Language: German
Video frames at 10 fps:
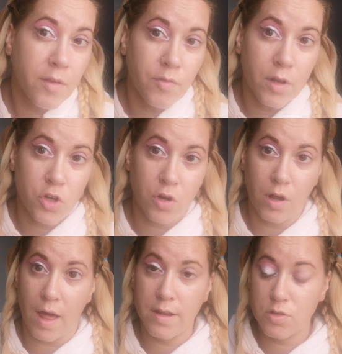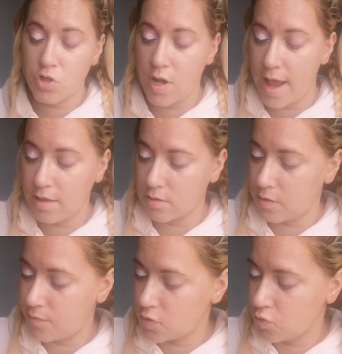Finde ich schon gar nicht so schlecht. Also
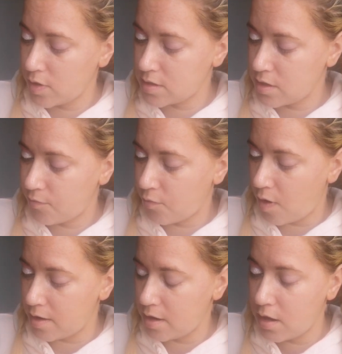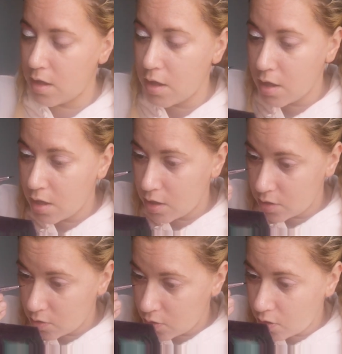ich versuche jetzt hier vorne
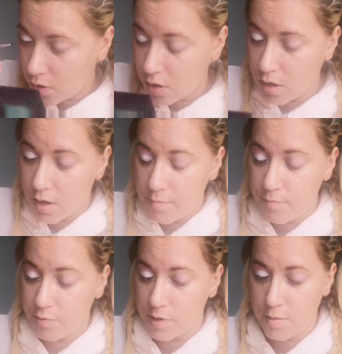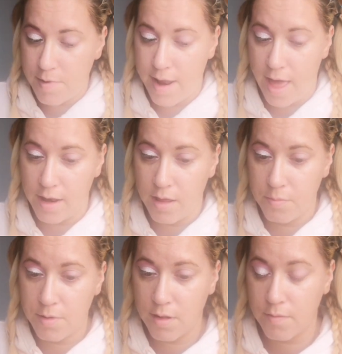noch ähm, von dem Liner
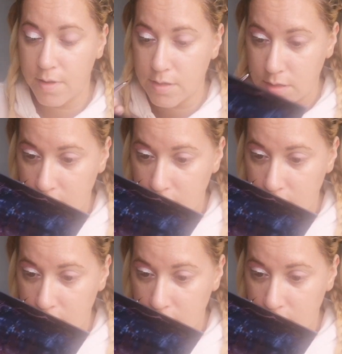ein bisschen was